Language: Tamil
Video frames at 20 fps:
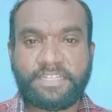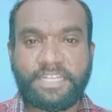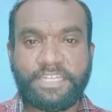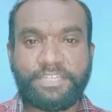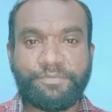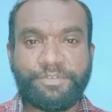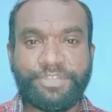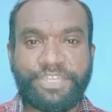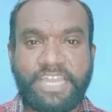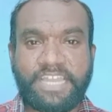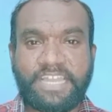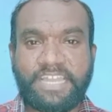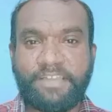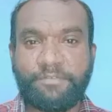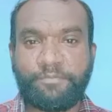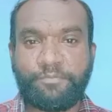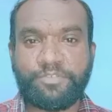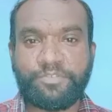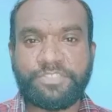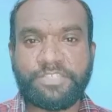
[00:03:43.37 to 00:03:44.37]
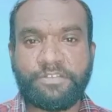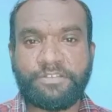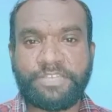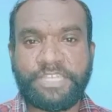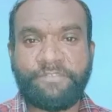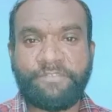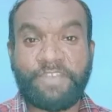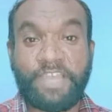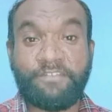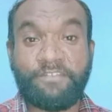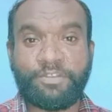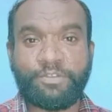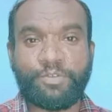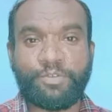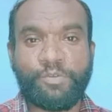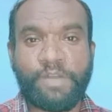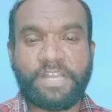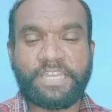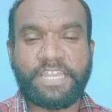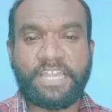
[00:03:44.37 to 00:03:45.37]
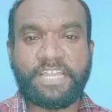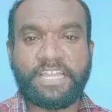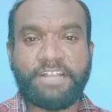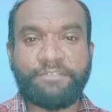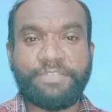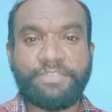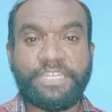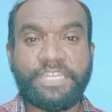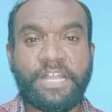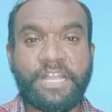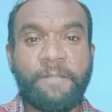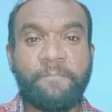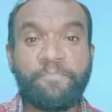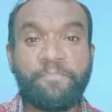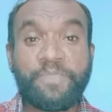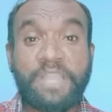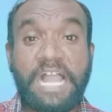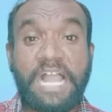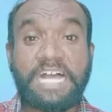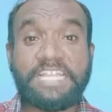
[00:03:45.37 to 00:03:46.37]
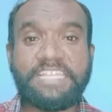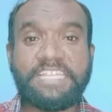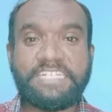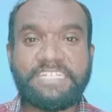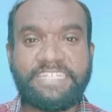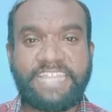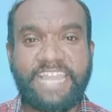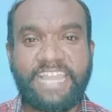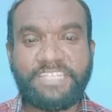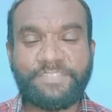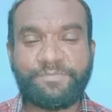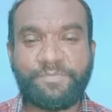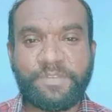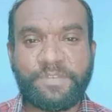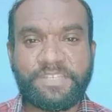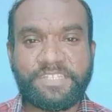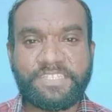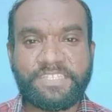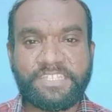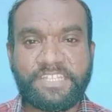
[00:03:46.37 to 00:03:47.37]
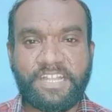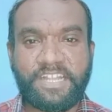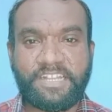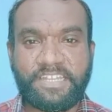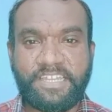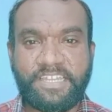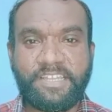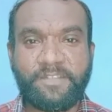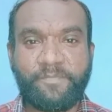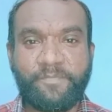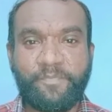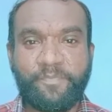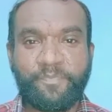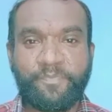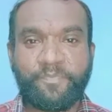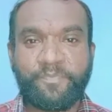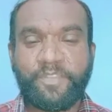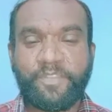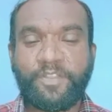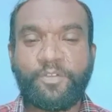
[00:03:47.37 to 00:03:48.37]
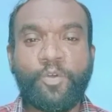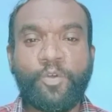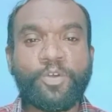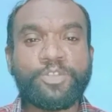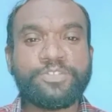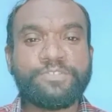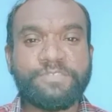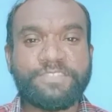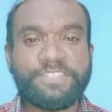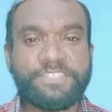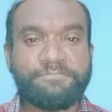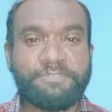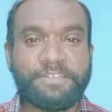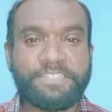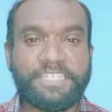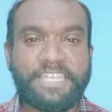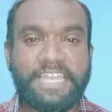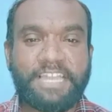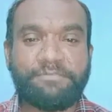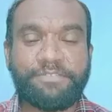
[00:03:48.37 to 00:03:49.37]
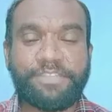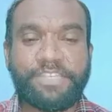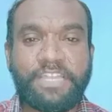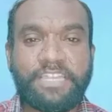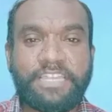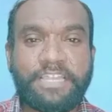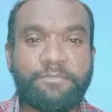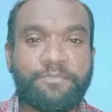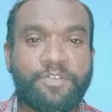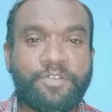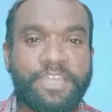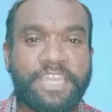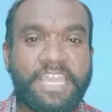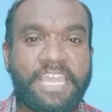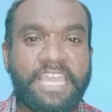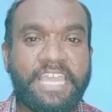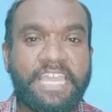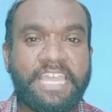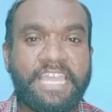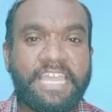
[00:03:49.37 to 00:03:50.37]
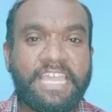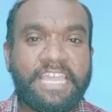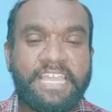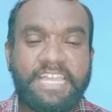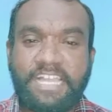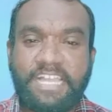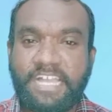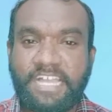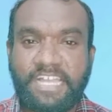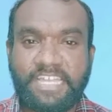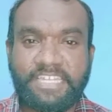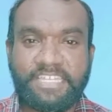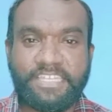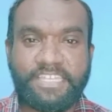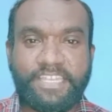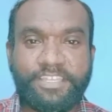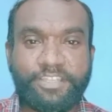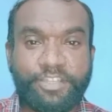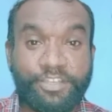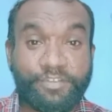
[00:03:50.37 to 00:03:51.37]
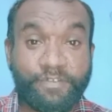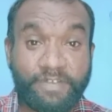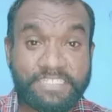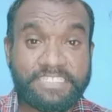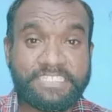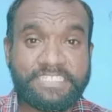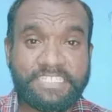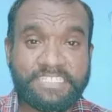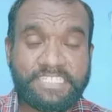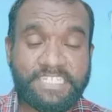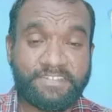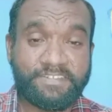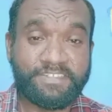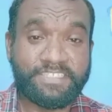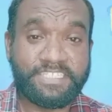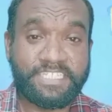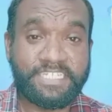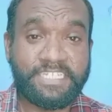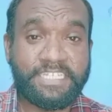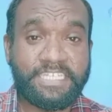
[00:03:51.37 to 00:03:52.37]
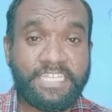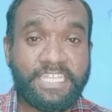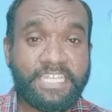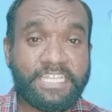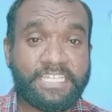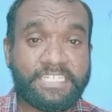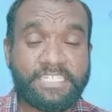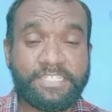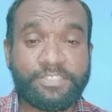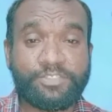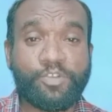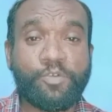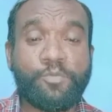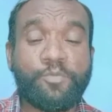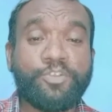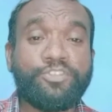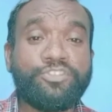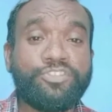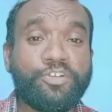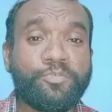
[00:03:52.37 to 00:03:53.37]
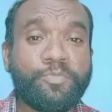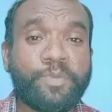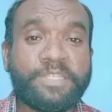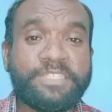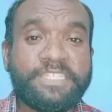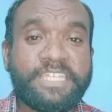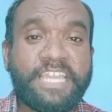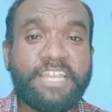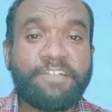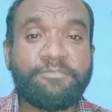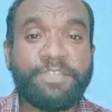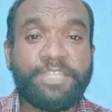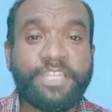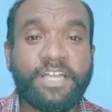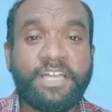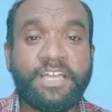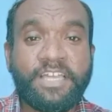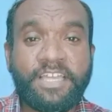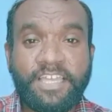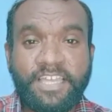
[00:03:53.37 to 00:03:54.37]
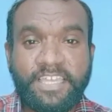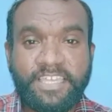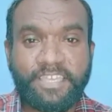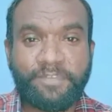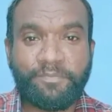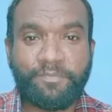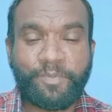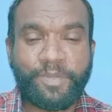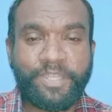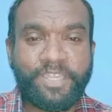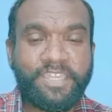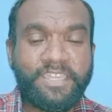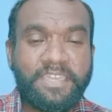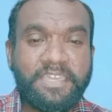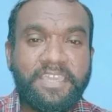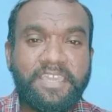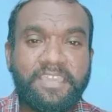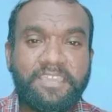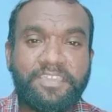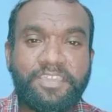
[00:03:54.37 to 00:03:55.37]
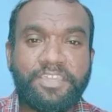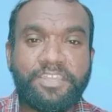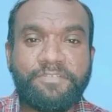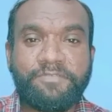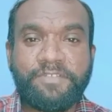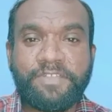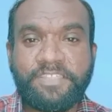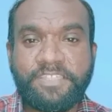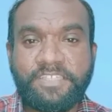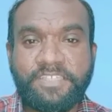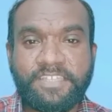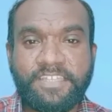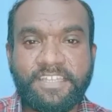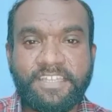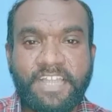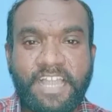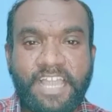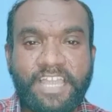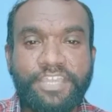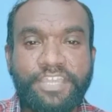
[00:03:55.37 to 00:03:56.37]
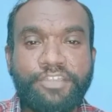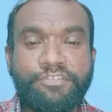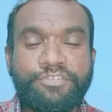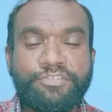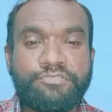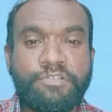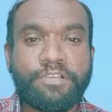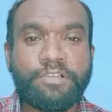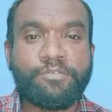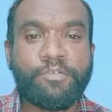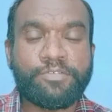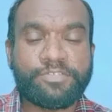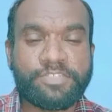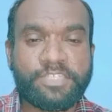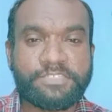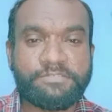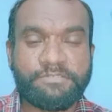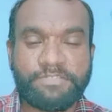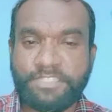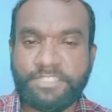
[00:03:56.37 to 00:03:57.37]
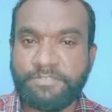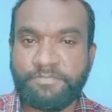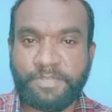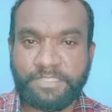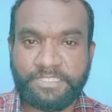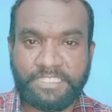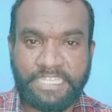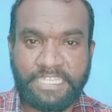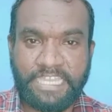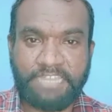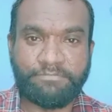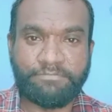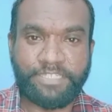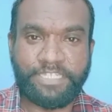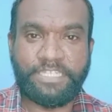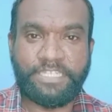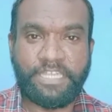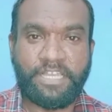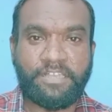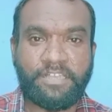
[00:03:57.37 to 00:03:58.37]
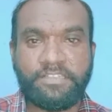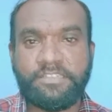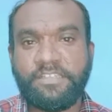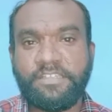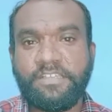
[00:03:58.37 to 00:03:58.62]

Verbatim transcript: கண்டுபிடிக்காங்க புதுசாக ஒரு டீ ஃப்ளேவர் உருவாக்குறாங்க அப்படின்னா அதை டேஸ்ட் பண்ணுறதுக்கான கோர்ஸ் வந்துட்டு பார்த்திங்க அப்படின்னா நம்மளுடைய இந்தியன் யூனிவர்சிட்டிஸில் வந்துட்டு இருக்குது ஸோ மொத்தம் பார்த்திங்க அப்படின்னா இப்படி இருபது அன்யூஷுவல் கோர்சஸ் வந்துட்டு பார்த்திங்க அப்படின்னா